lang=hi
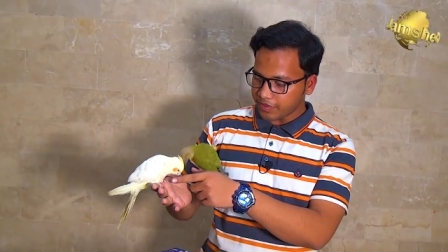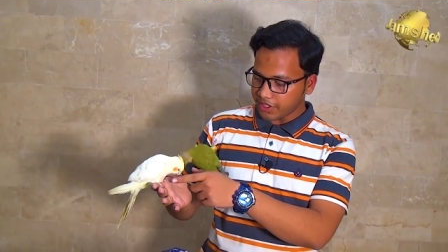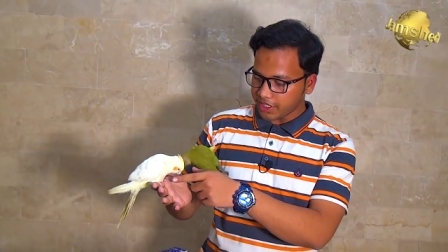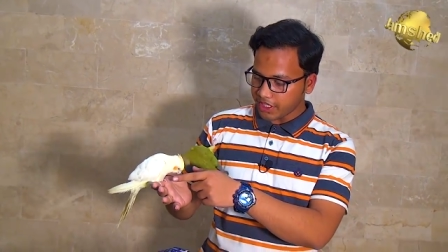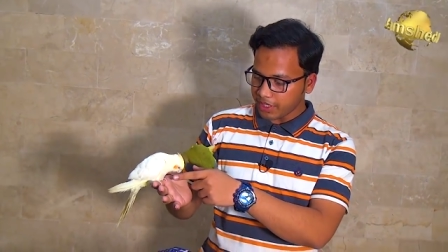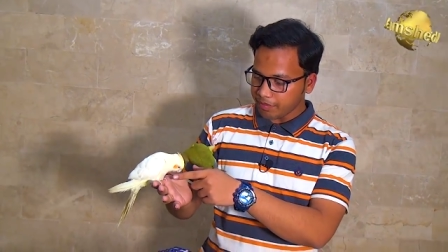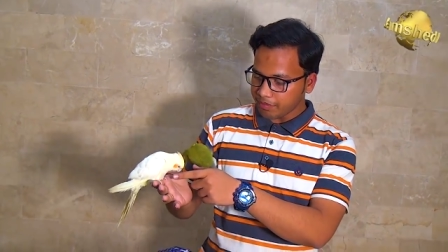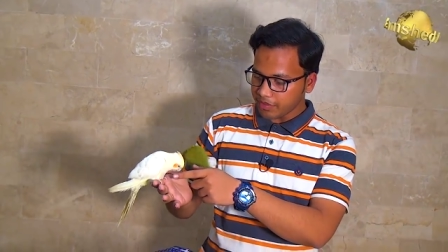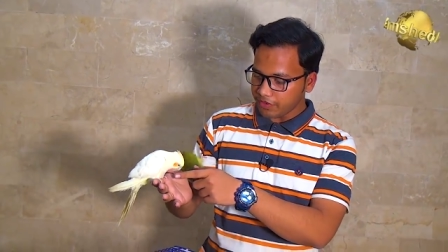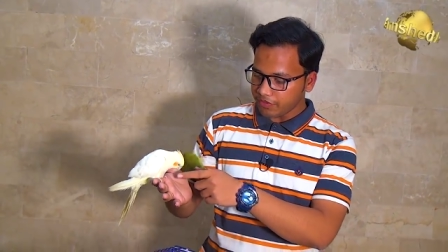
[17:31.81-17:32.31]

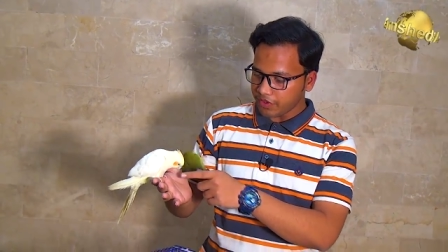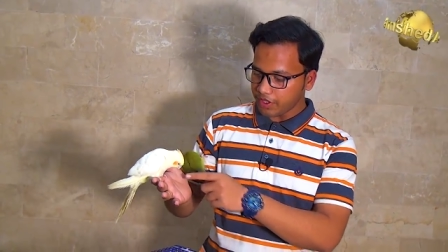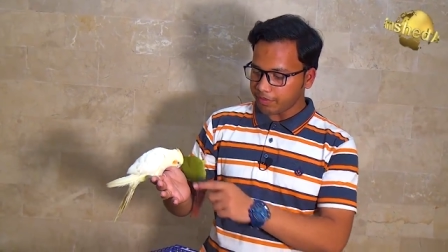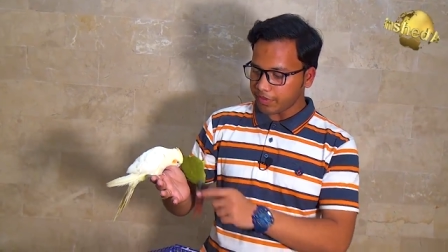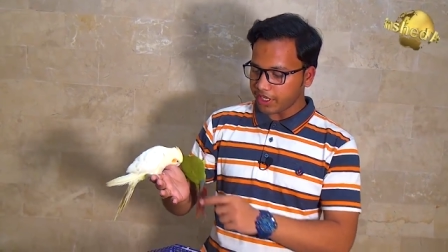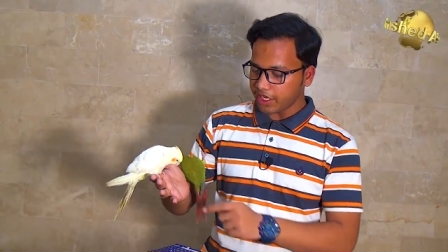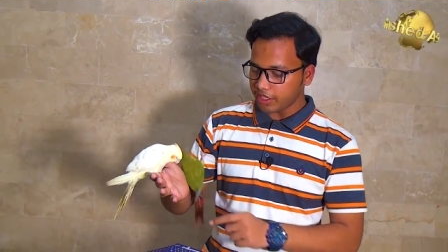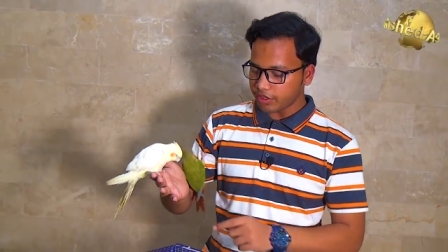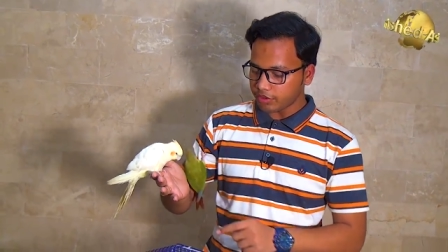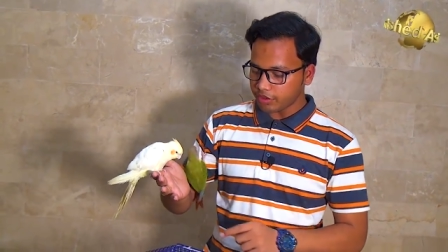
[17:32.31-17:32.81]
क्रीम की
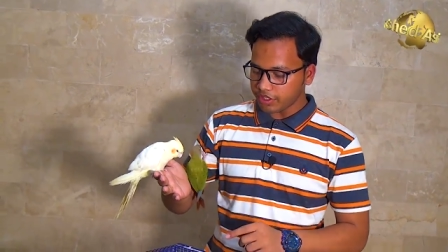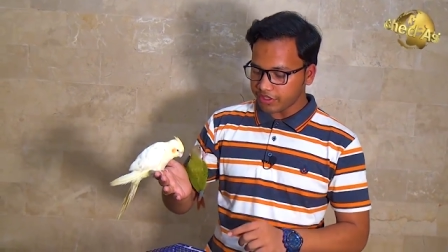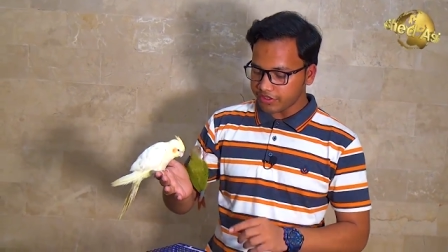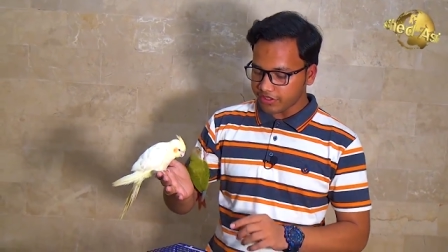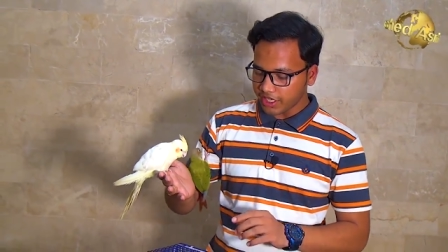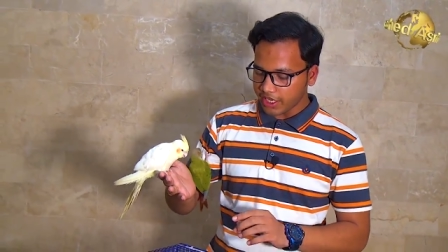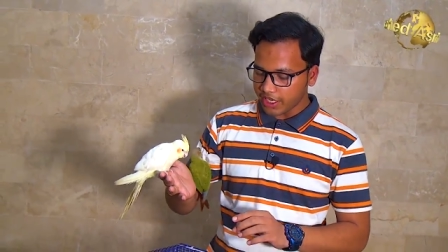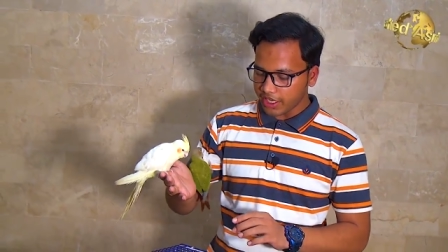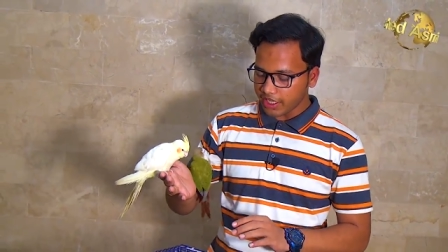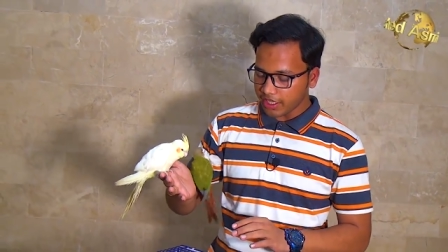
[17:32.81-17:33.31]
फ़ीमेल है तो
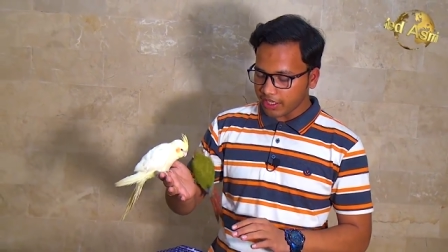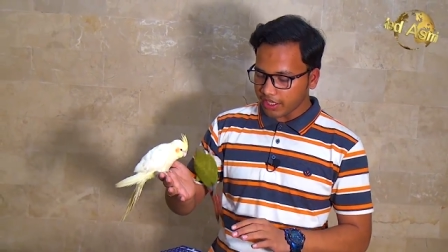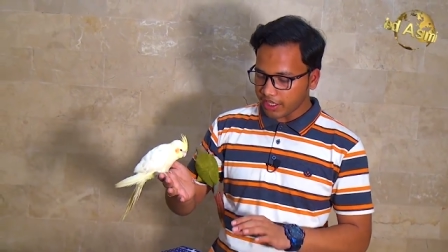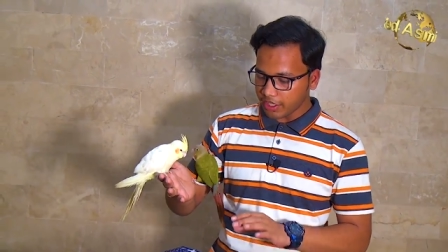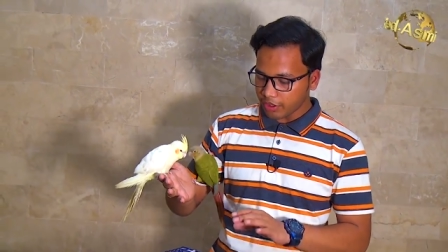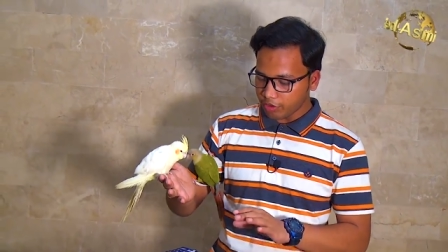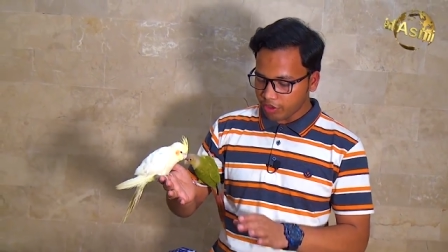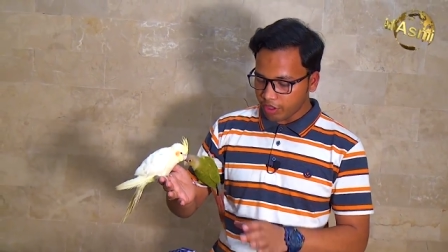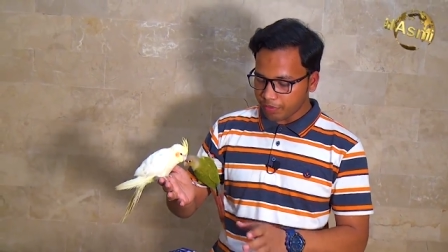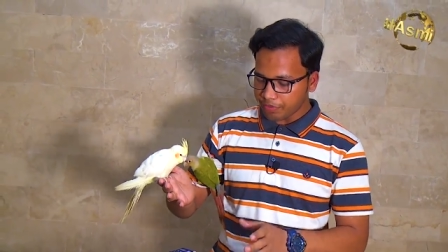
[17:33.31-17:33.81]
इन
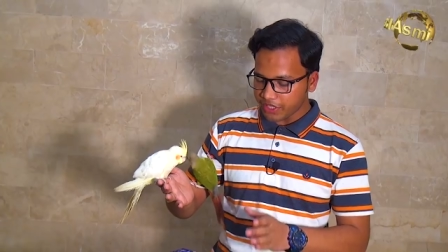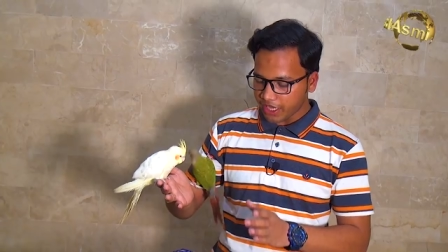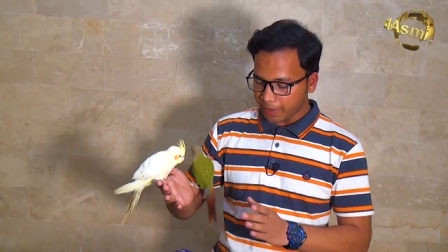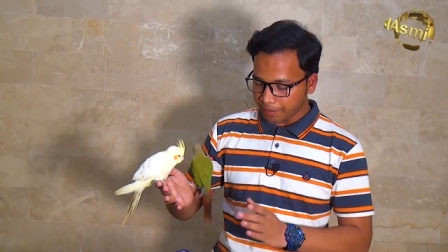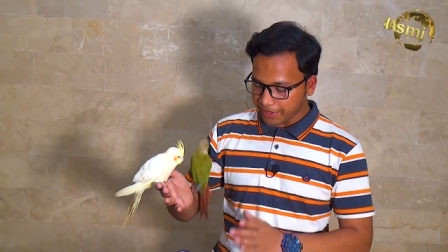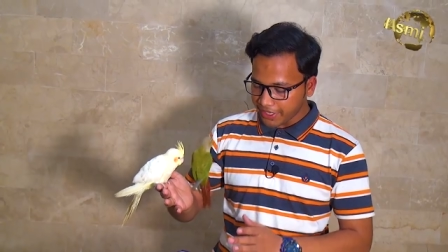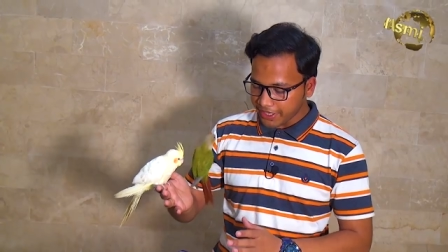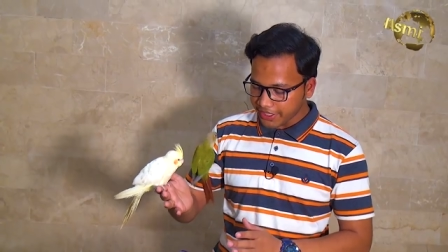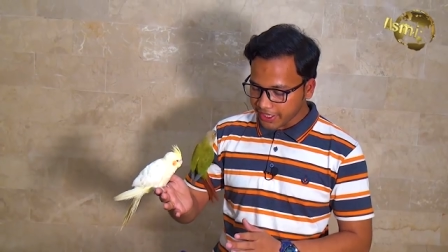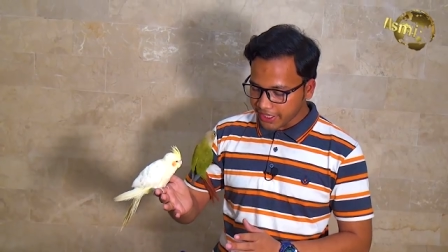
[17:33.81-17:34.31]
इनको आप
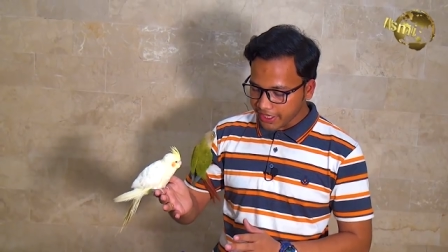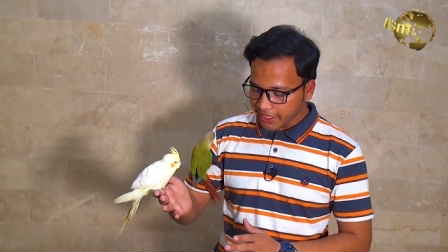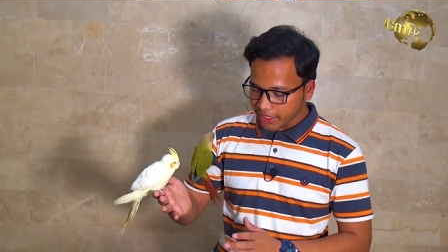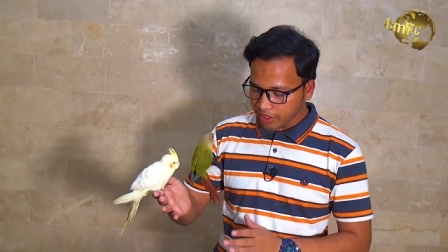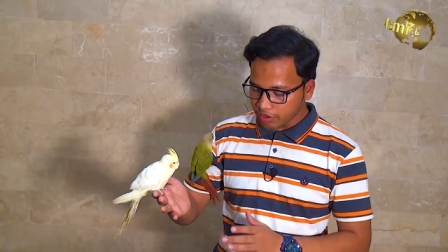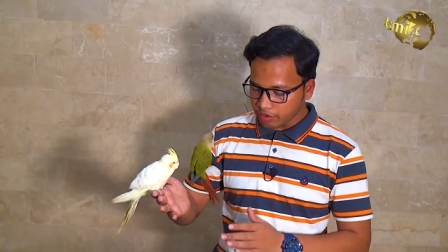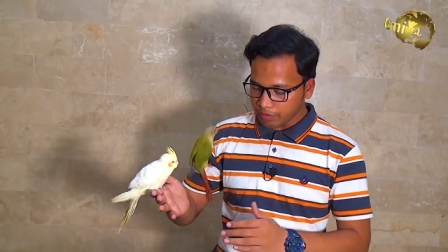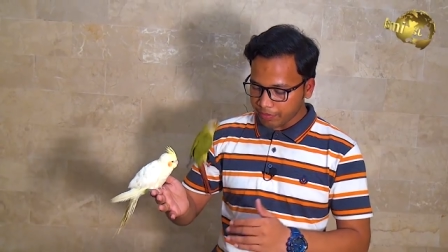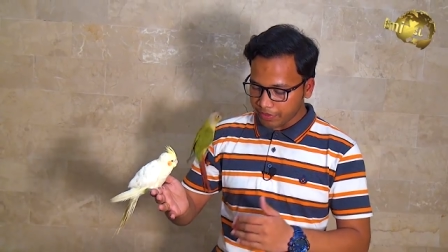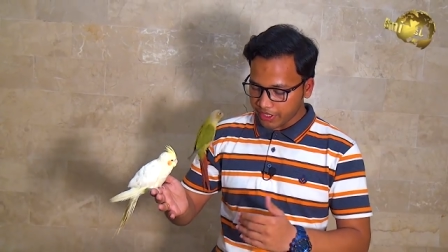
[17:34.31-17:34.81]
सेपरेट करेंगे
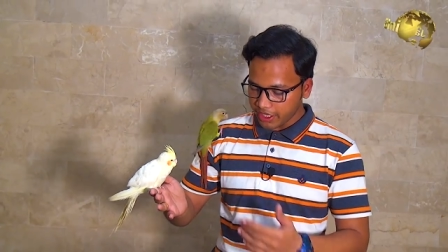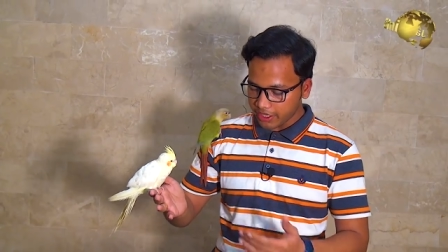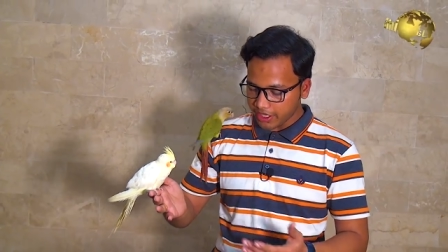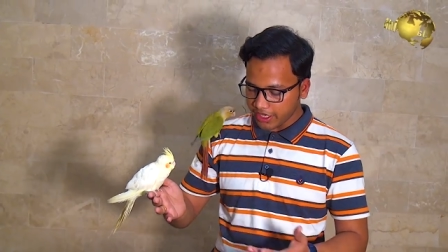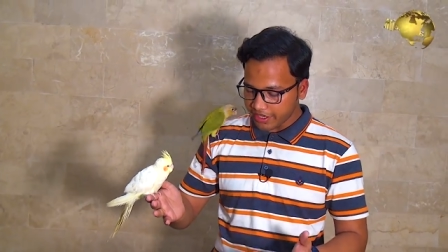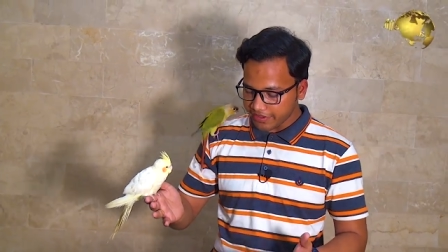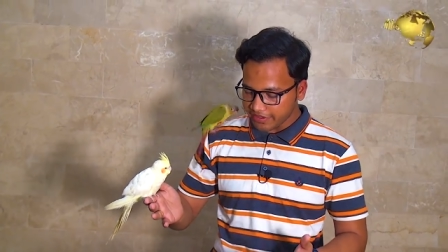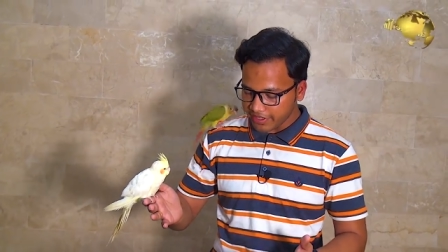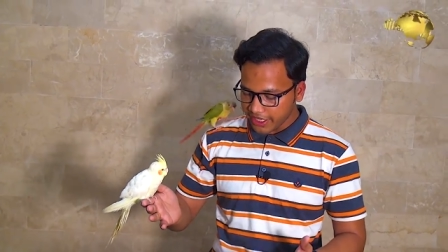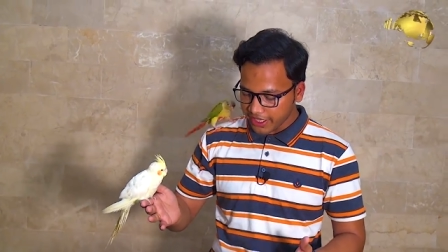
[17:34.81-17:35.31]
इनको बड़ा
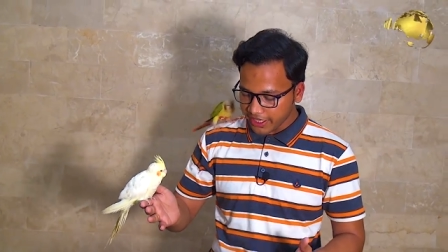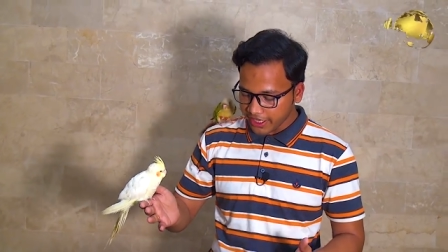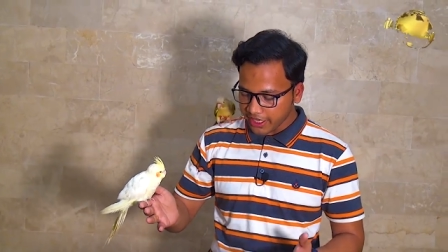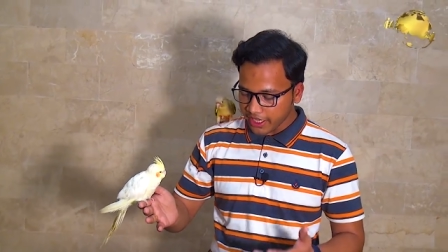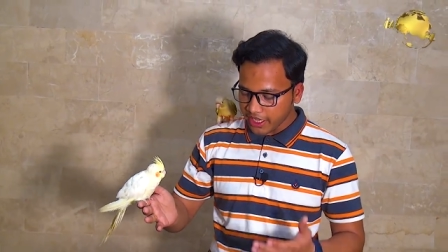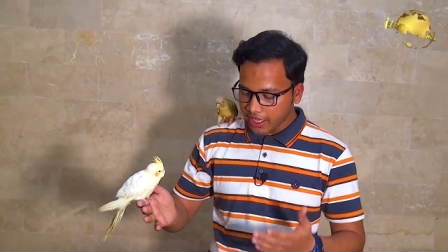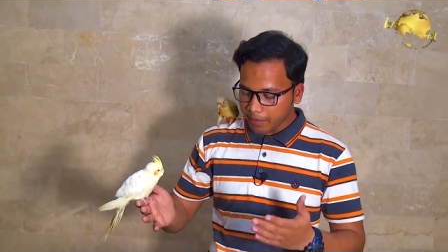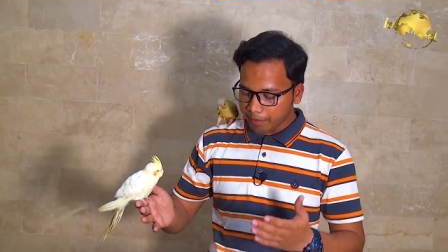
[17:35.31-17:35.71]
केस देंगे